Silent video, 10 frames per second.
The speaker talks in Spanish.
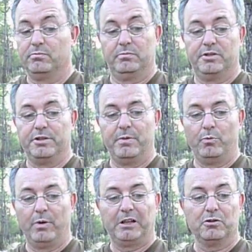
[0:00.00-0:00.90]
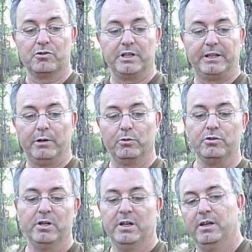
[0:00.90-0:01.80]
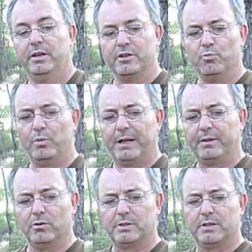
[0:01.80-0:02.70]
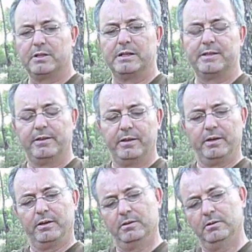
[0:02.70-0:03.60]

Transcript: un chisme muy barato, son 7 euros y es muy práctico. Este este es de